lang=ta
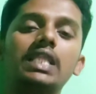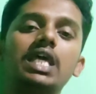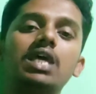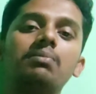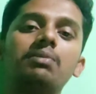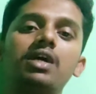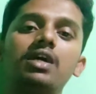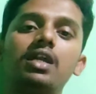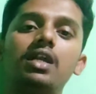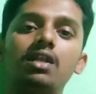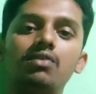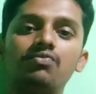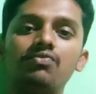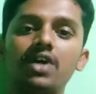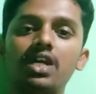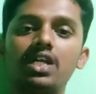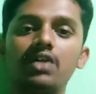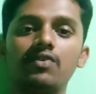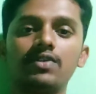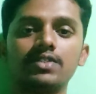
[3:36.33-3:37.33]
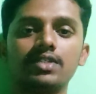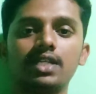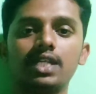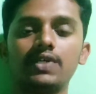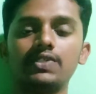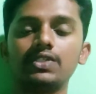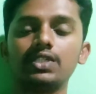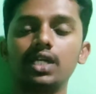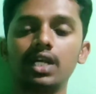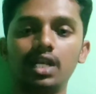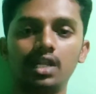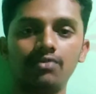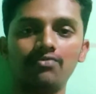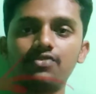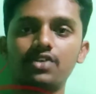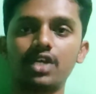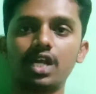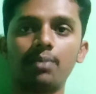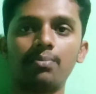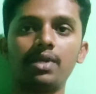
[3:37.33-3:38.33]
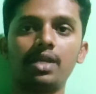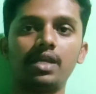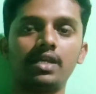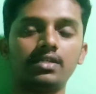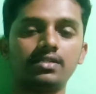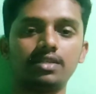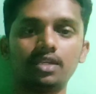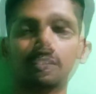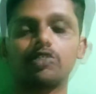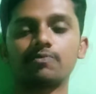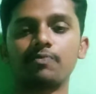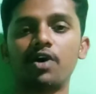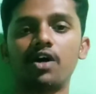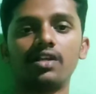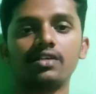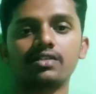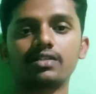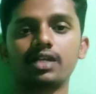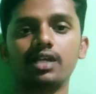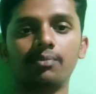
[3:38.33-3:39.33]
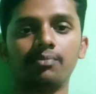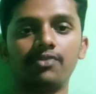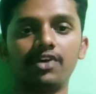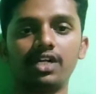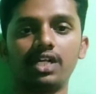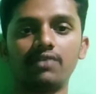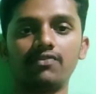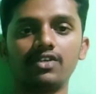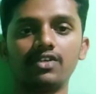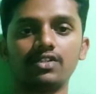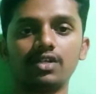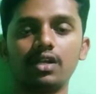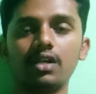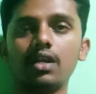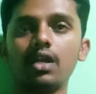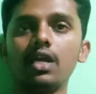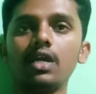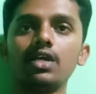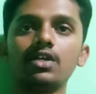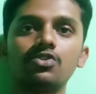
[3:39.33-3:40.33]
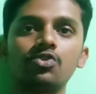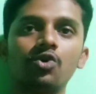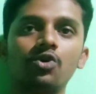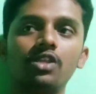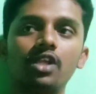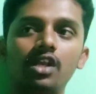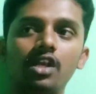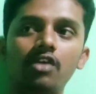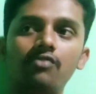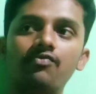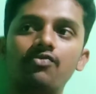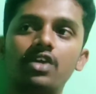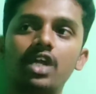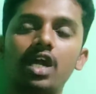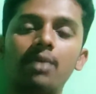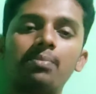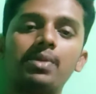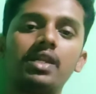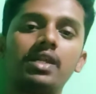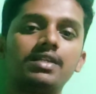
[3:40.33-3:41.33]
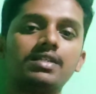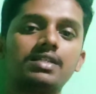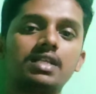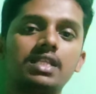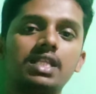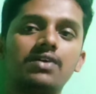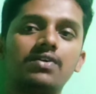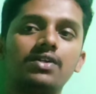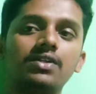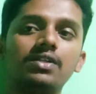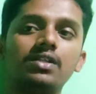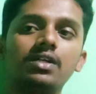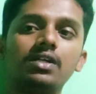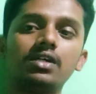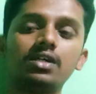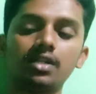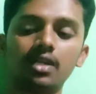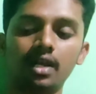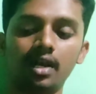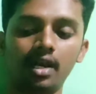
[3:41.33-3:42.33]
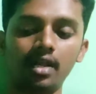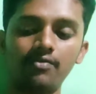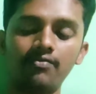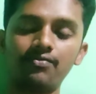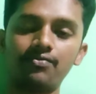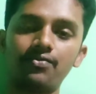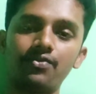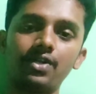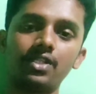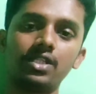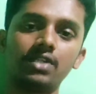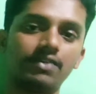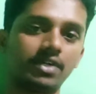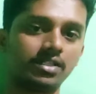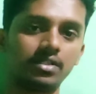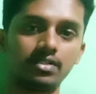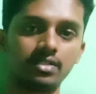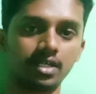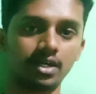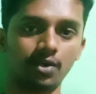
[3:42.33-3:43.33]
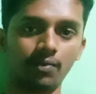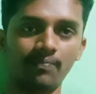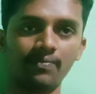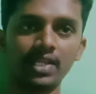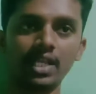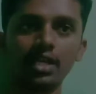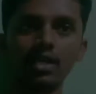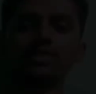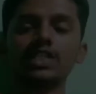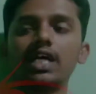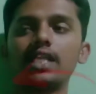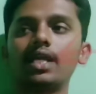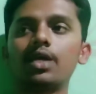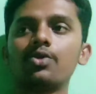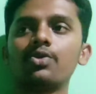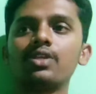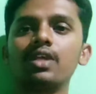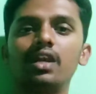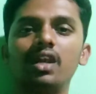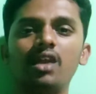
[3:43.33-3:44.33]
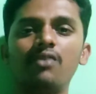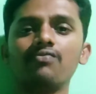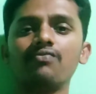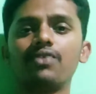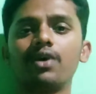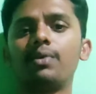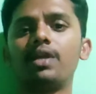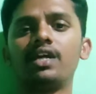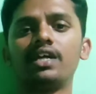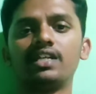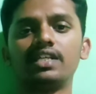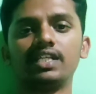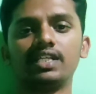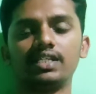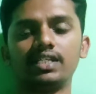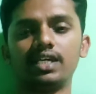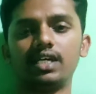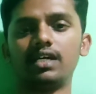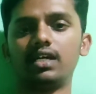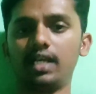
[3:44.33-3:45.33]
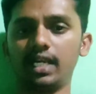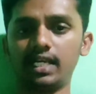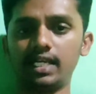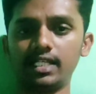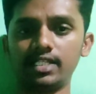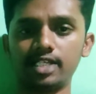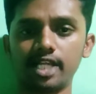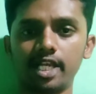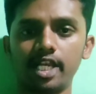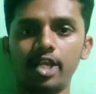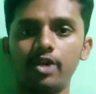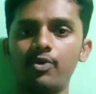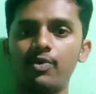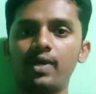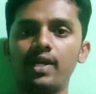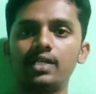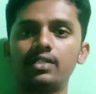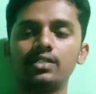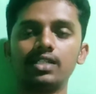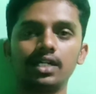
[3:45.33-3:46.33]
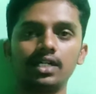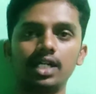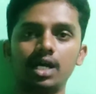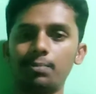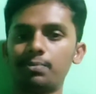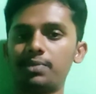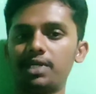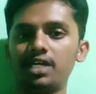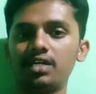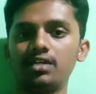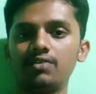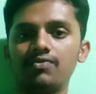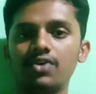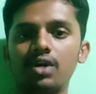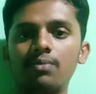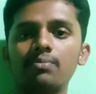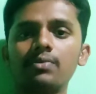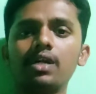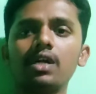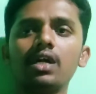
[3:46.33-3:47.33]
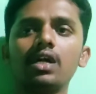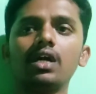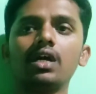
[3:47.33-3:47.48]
அதே மாதிரி லிம்ஃபேட்டிக் வெசலில் வந்து லிம்ஃப் கேப்பிலரிஸ் தான் ஸ்மாலஸ்ட் லிம்ஃபேட்டிக் வெசல் ஸோ இந்த லிம்ஃப் கேப்பிலரிஸில் தான் வந்து லிம்ஃப் வந்து வந்து சேரும் அதாவது இந்த லிம்ஃப் அப்படிங்கிறது என்னென்னா இட் இஸ் அ லிக்விட் தட் அப்டைன்டு ஃப்ரம்